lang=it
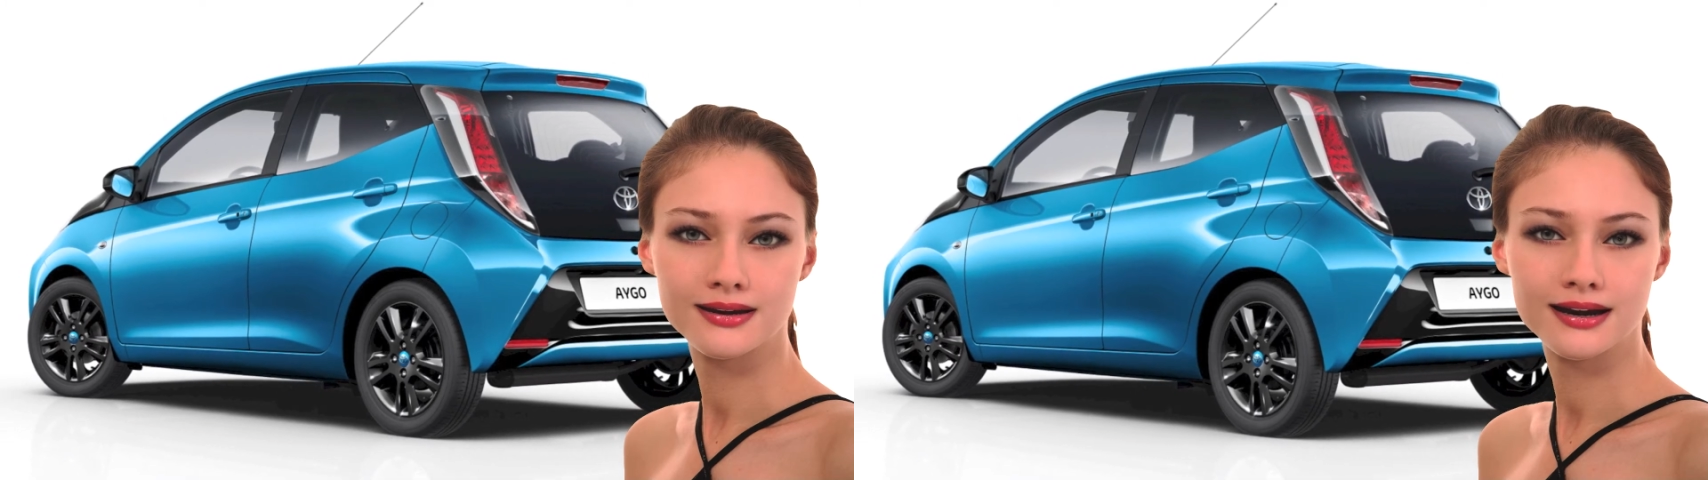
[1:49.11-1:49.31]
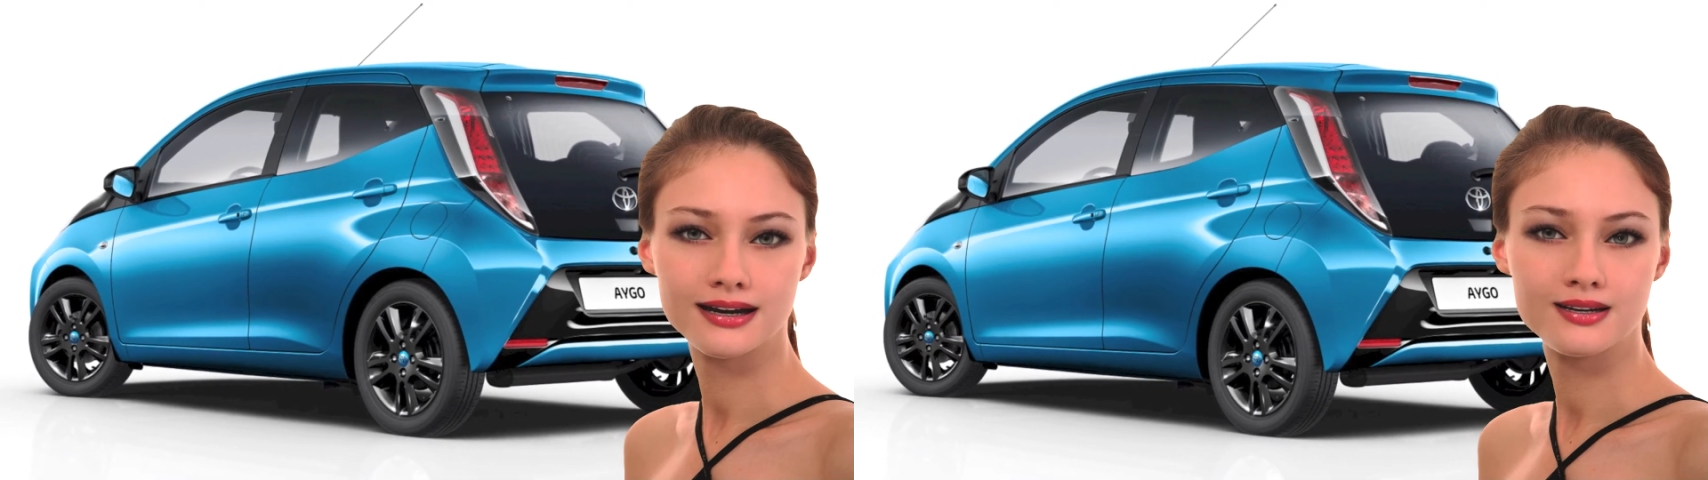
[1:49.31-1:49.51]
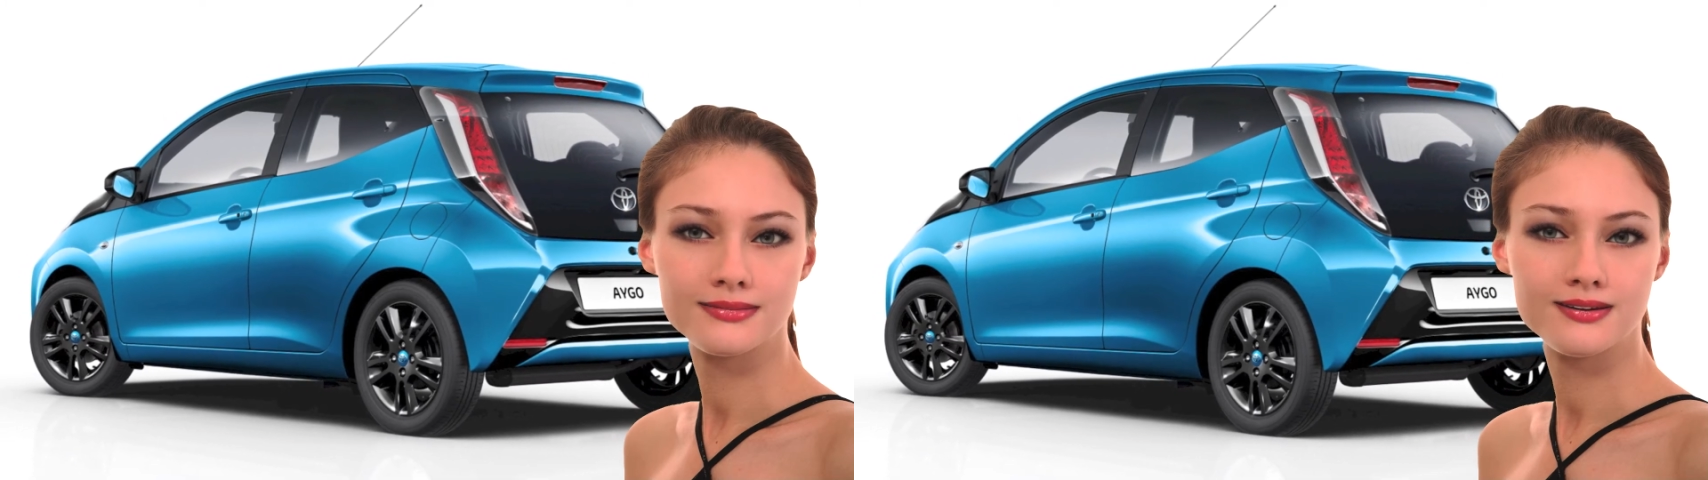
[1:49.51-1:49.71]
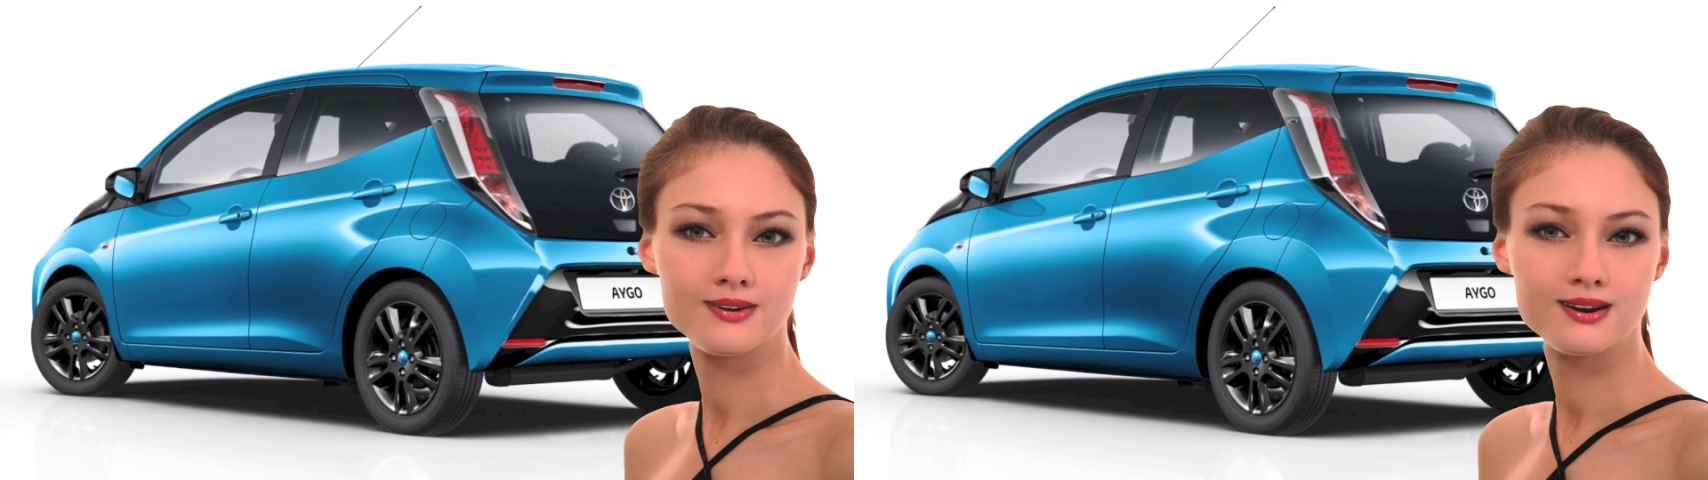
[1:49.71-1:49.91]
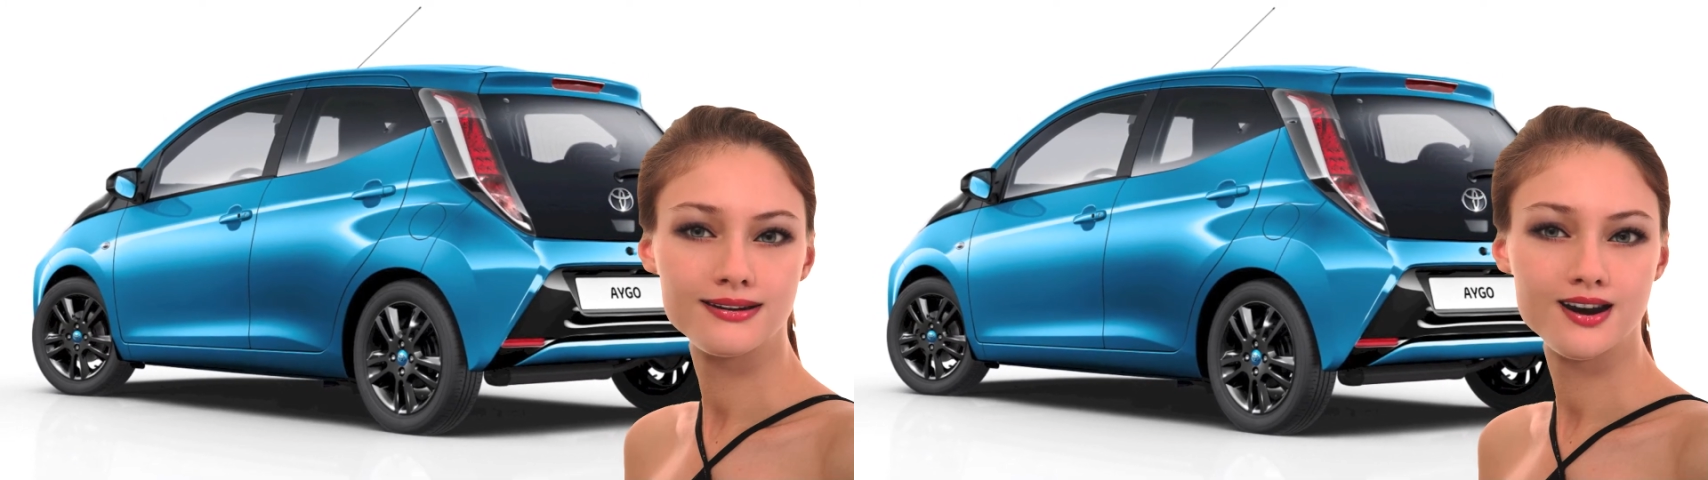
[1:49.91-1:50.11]
A listino
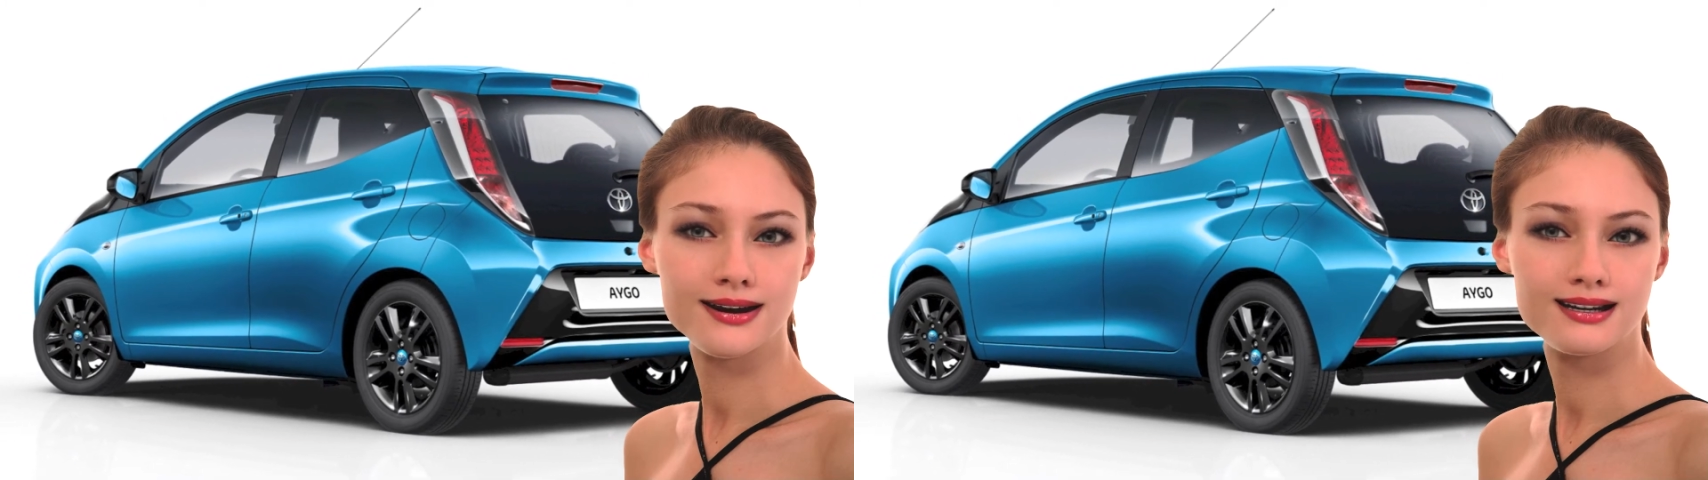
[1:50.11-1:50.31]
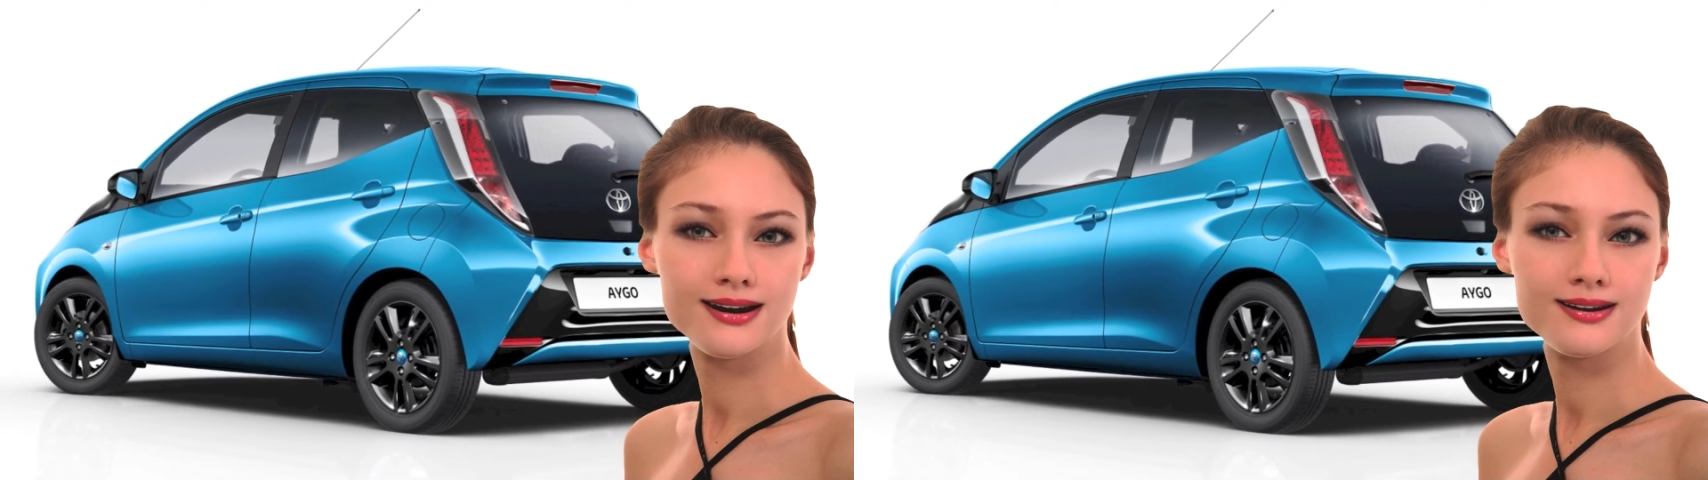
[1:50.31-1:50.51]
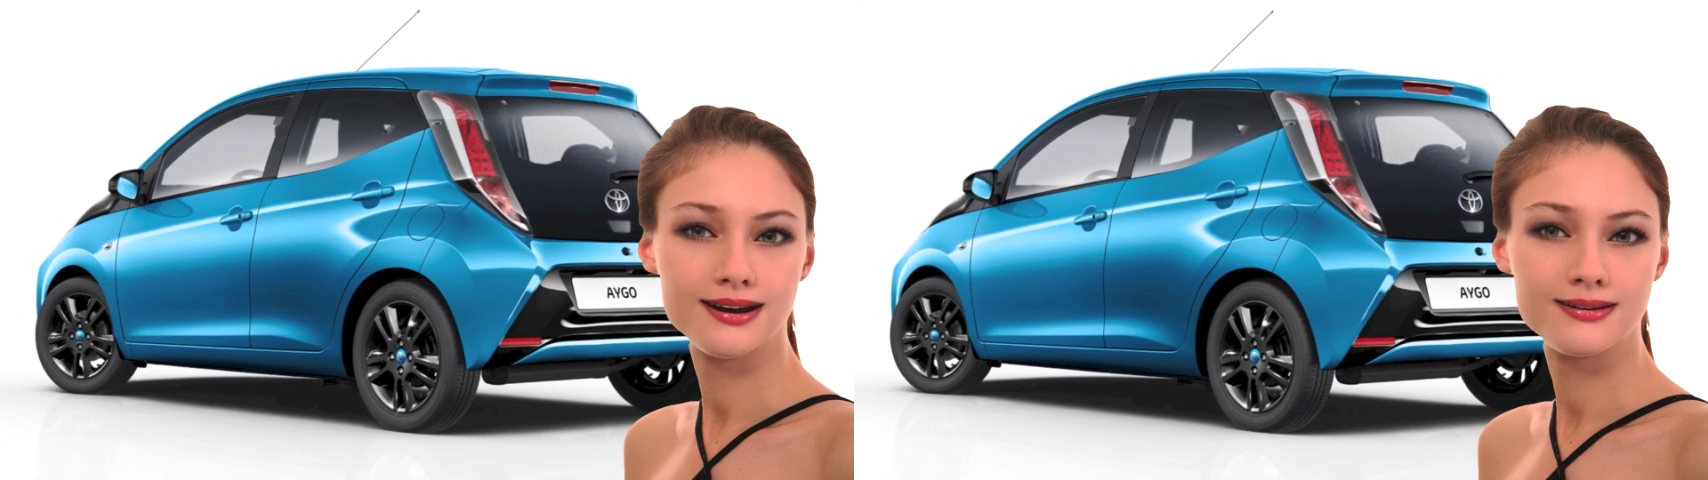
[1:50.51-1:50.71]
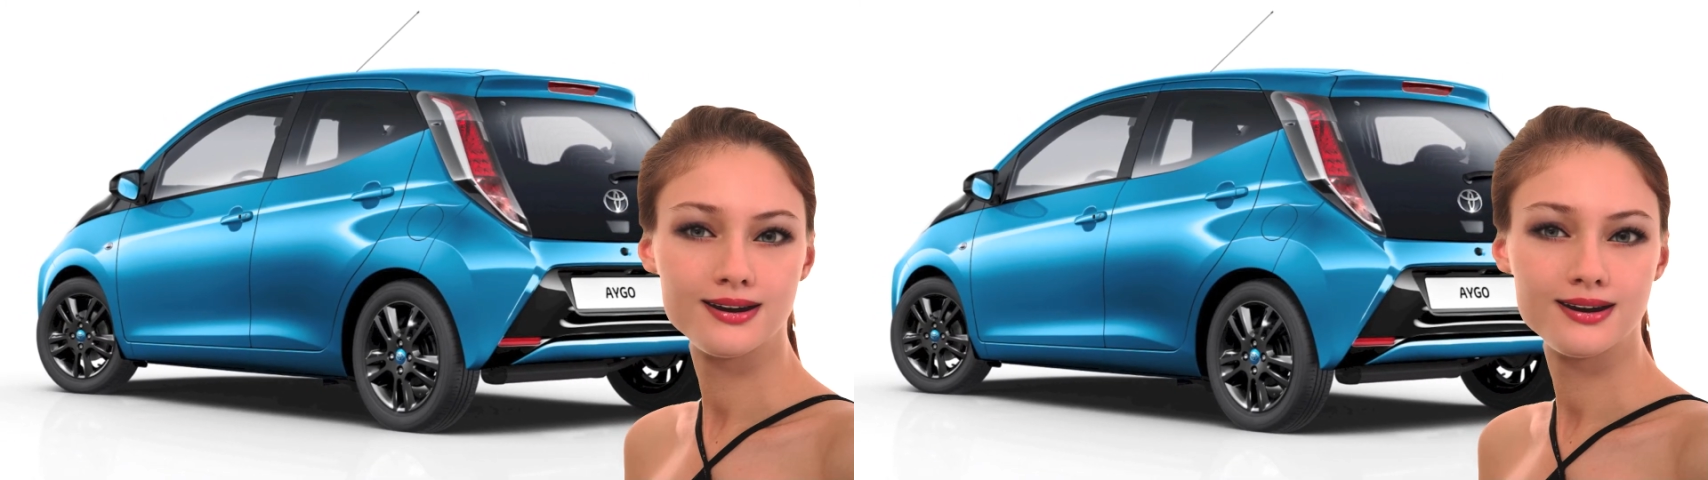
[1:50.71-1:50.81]
costerà in seguito